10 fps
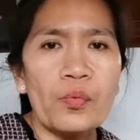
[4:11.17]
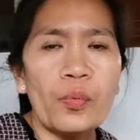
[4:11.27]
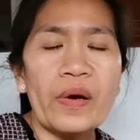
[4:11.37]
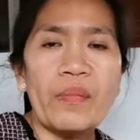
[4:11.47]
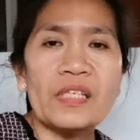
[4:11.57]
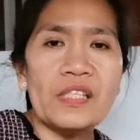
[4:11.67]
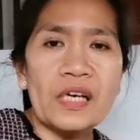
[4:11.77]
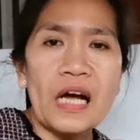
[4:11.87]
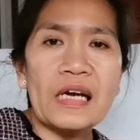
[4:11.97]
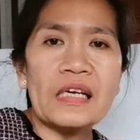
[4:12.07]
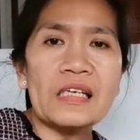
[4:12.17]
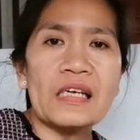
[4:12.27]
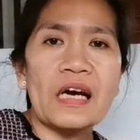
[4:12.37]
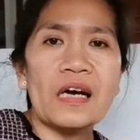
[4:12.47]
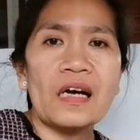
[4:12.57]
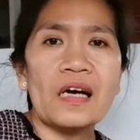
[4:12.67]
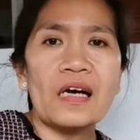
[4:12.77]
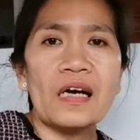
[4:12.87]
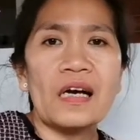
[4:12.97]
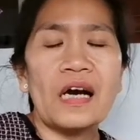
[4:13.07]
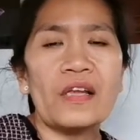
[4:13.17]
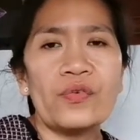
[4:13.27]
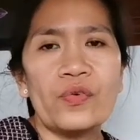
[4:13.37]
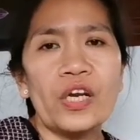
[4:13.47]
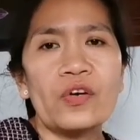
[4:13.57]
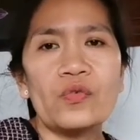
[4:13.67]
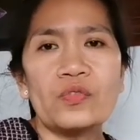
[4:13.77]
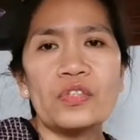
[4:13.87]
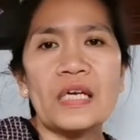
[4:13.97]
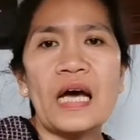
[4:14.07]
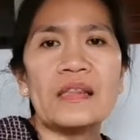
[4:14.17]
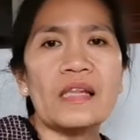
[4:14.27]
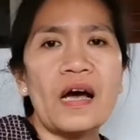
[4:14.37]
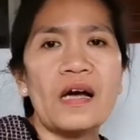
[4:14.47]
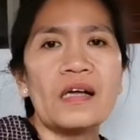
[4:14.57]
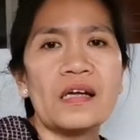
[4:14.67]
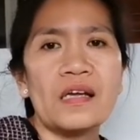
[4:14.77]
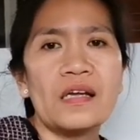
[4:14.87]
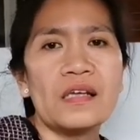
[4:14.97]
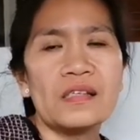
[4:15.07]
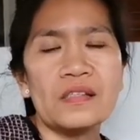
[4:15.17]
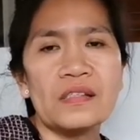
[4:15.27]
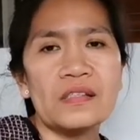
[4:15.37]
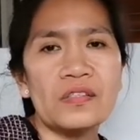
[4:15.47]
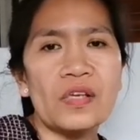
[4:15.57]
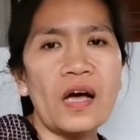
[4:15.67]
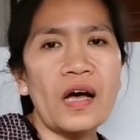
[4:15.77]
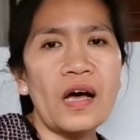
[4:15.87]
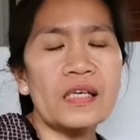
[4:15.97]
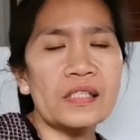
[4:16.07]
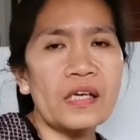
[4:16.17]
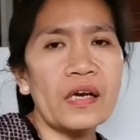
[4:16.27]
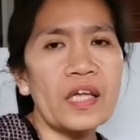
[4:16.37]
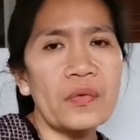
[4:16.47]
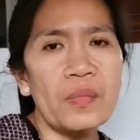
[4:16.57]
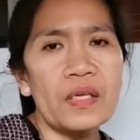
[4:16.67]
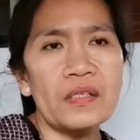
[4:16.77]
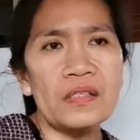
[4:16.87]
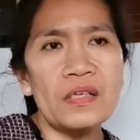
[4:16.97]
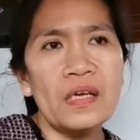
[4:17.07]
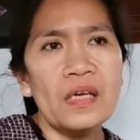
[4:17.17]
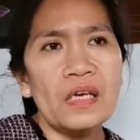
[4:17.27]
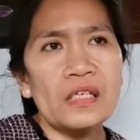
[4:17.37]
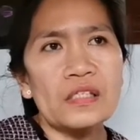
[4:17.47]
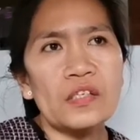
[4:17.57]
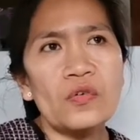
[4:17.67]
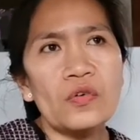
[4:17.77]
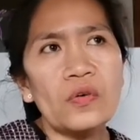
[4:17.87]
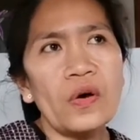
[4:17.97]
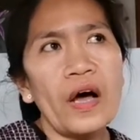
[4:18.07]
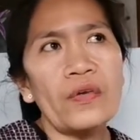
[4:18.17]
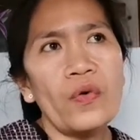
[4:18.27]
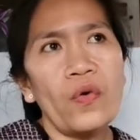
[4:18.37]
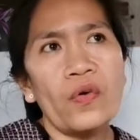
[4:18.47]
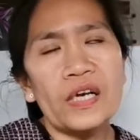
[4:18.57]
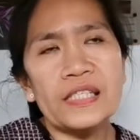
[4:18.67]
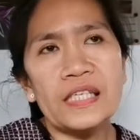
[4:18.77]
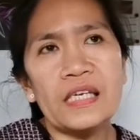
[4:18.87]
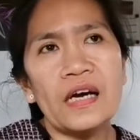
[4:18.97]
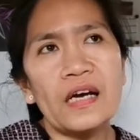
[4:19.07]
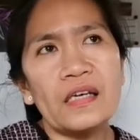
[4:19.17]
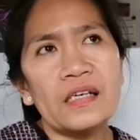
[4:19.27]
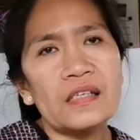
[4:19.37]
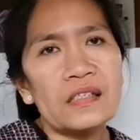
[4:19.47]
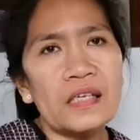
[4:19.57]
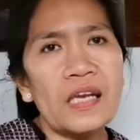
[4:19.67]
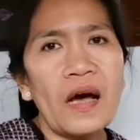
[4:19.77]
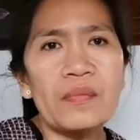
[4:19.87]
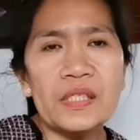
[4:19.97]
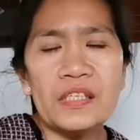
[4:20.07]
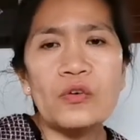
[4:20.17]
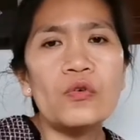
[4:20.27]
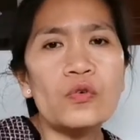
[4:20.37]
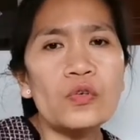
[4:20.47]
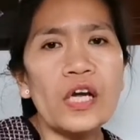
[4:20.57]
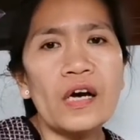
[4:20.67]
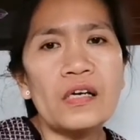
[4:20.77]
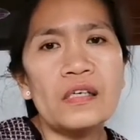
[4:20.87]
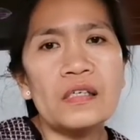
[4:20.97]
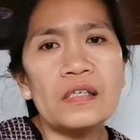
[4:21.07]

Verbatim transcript: pumirma siya kaagad ng ano ng kontrata sa Star Image. Siguro ano, kasi nga sa dami siguro ng